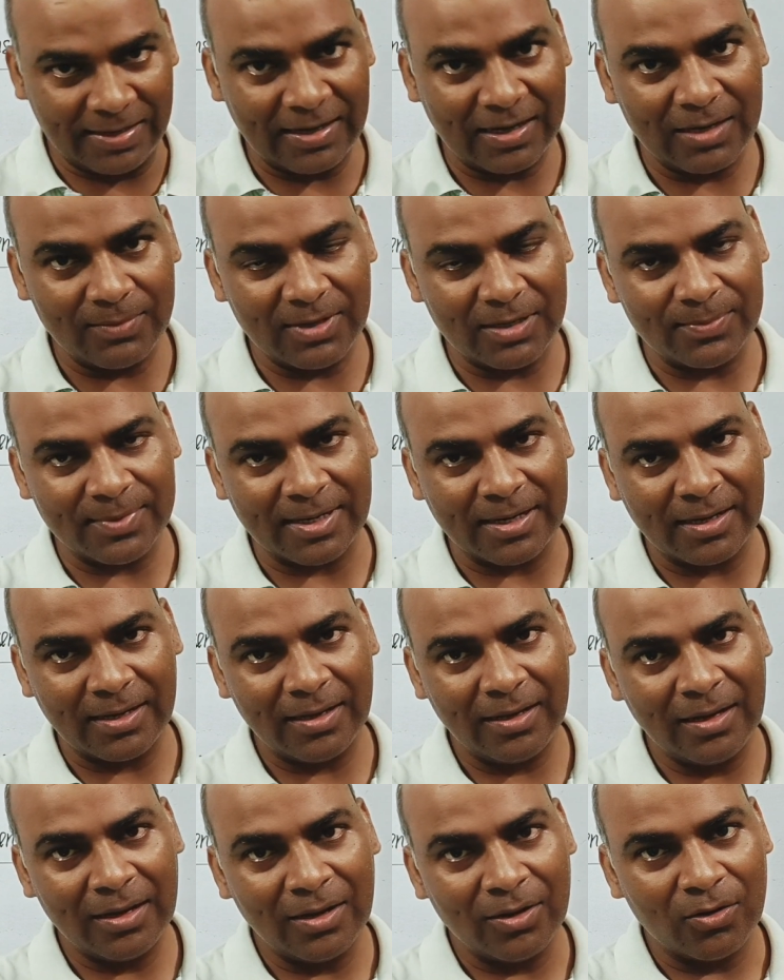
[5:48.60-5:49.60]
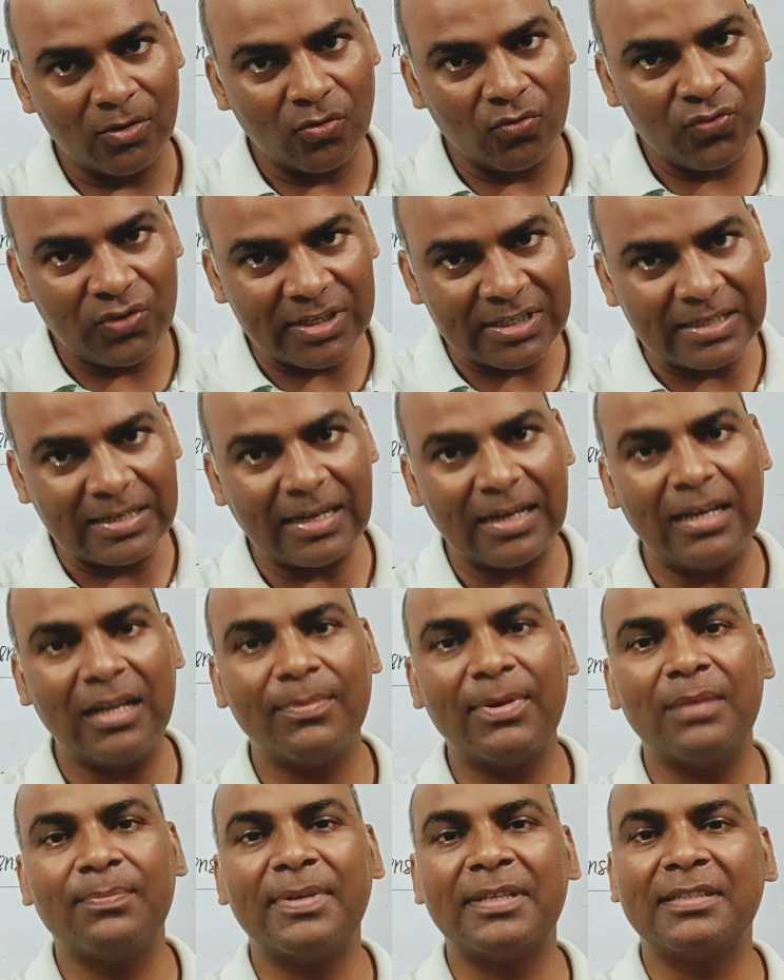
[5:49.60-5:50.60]
मेंटल लेवल पर है वो फिजिकल
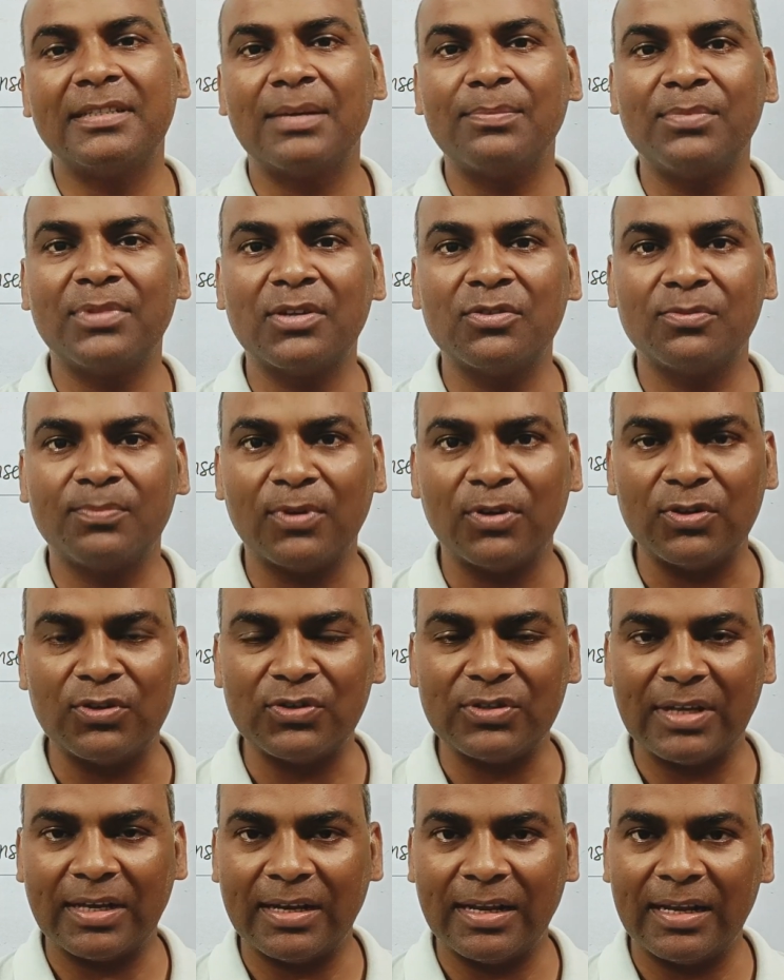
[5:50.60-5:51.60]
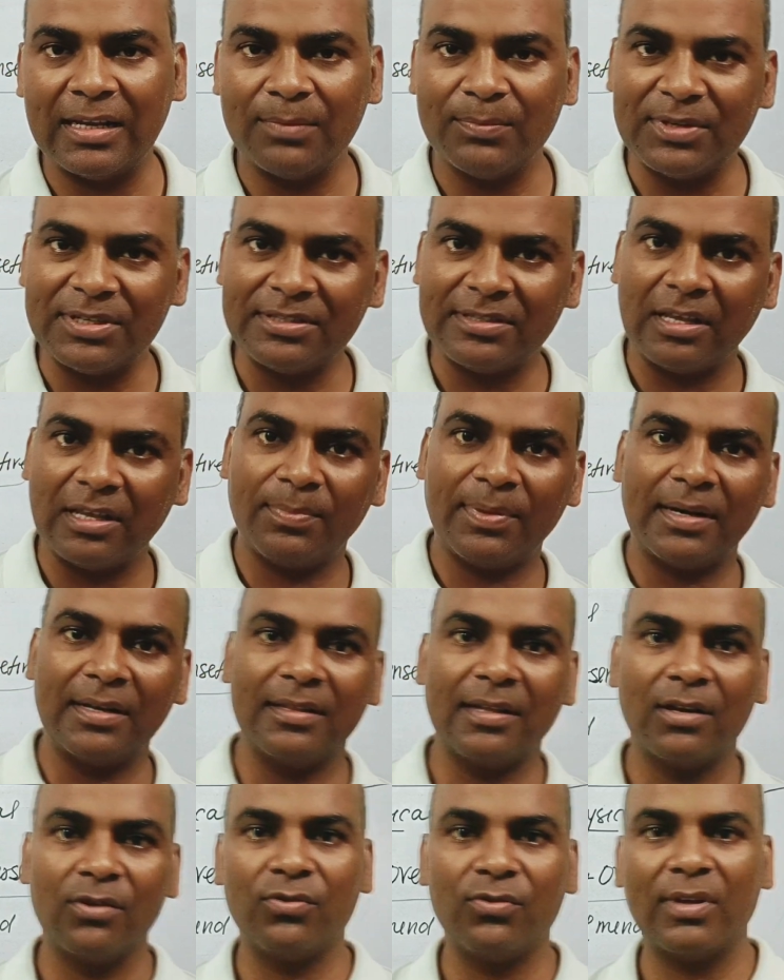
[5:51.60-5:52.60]
लेवल पर सिम्टम्स प्रोड्यूस कर रही है कि बिस्तर
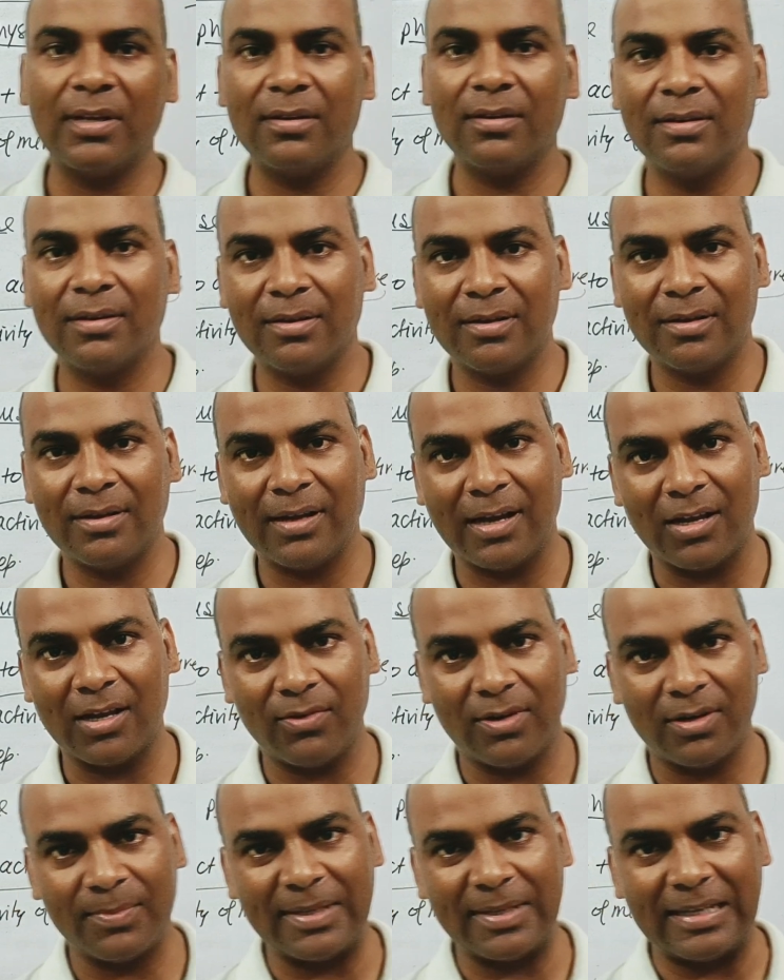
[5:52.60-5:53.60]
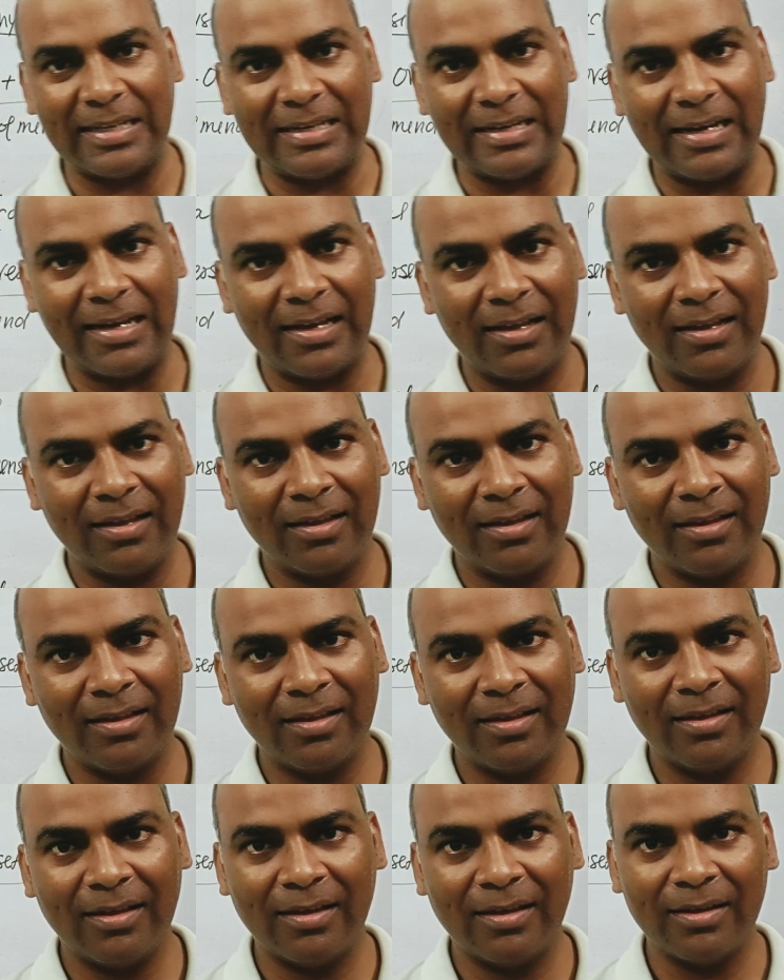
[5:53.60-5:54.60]
पर इधर उधर करवट बदल रहा है
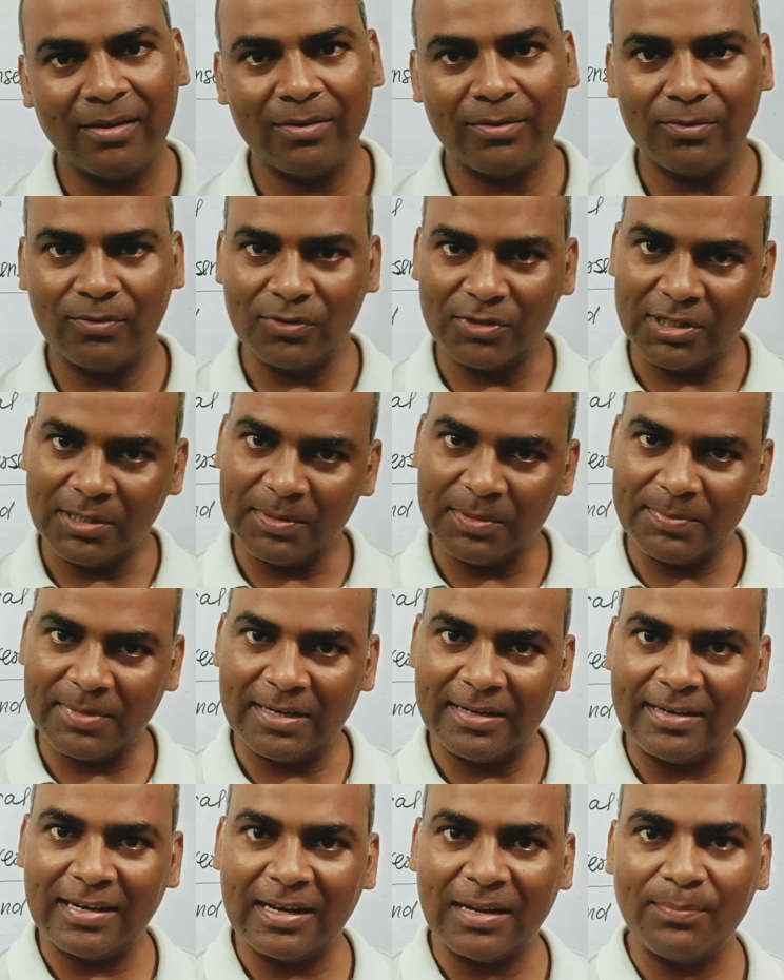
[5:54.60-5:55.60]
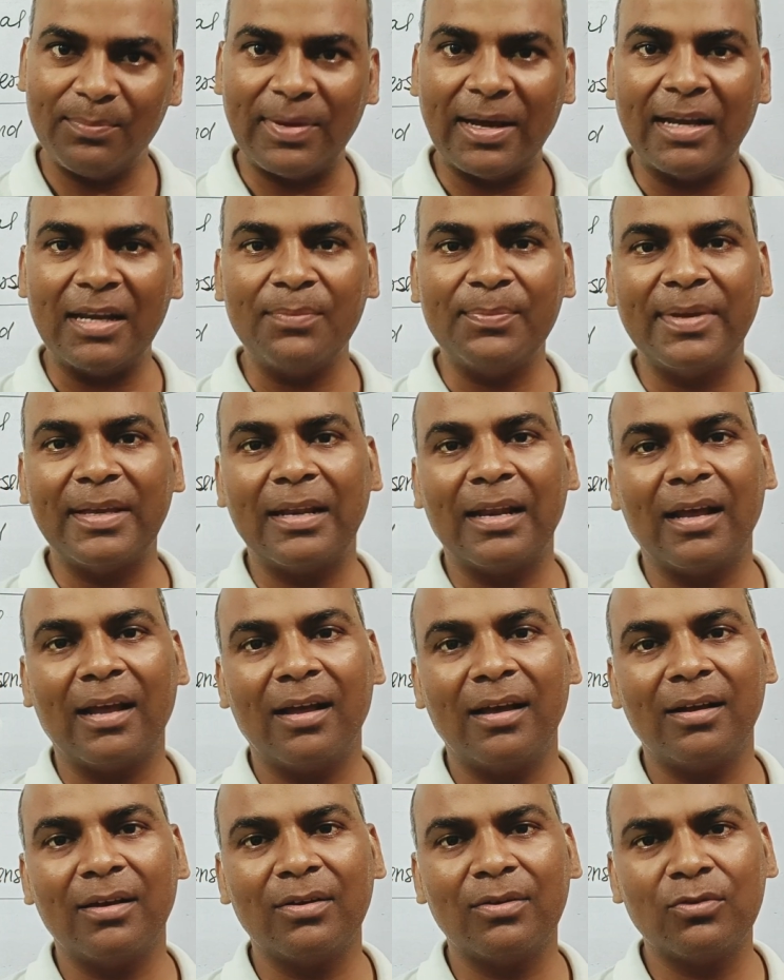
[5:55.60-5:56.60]
कुर्सी पे बैठ रहा पानी पी
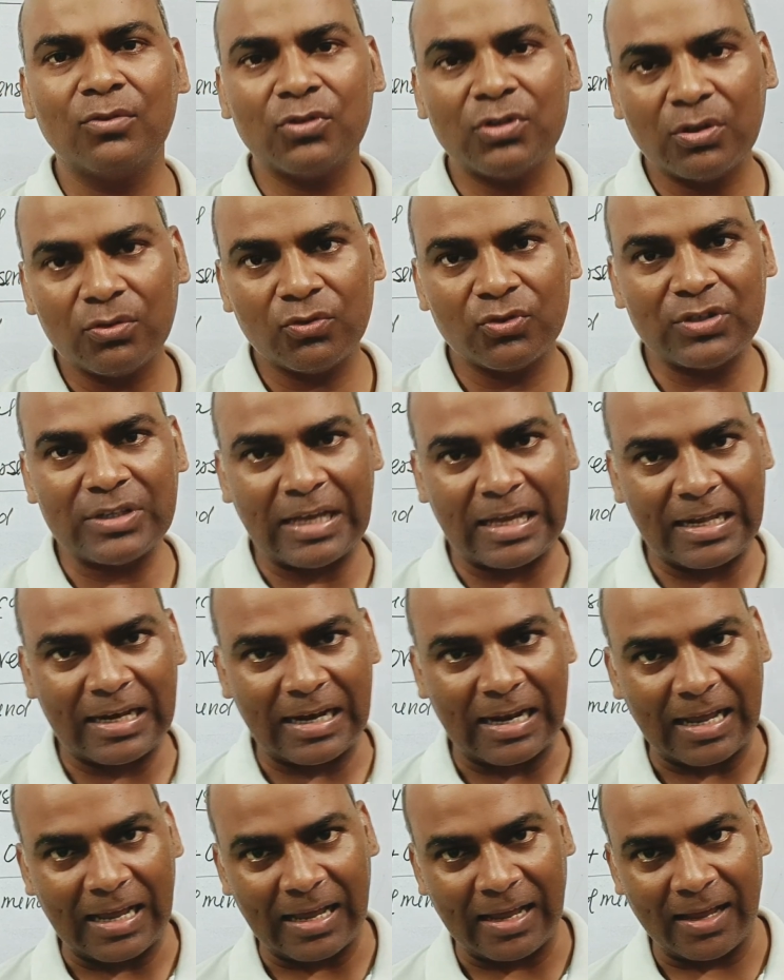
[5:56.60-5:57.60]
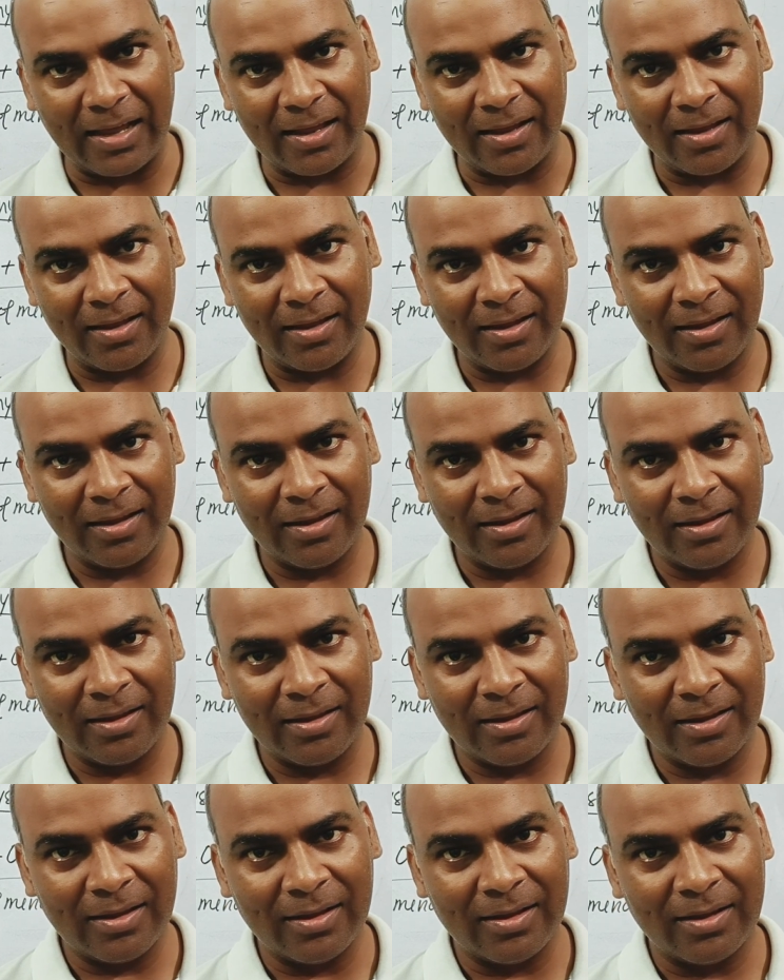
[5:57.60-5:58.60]
रहा कुछ न कुछ कर रहा है
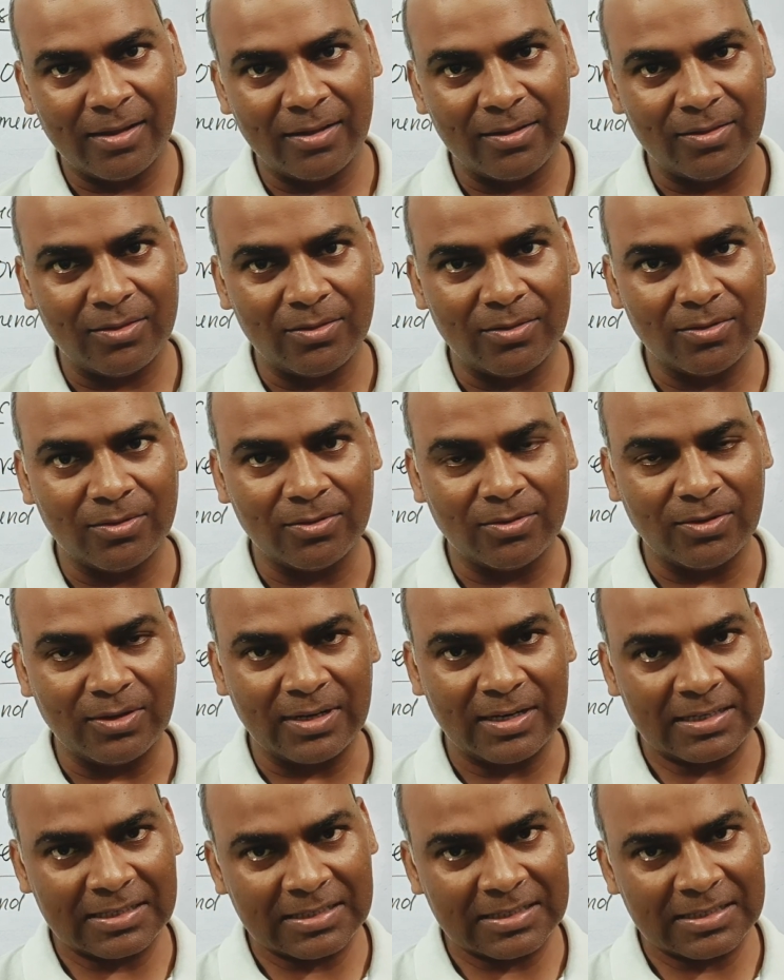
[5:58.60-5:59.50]
तो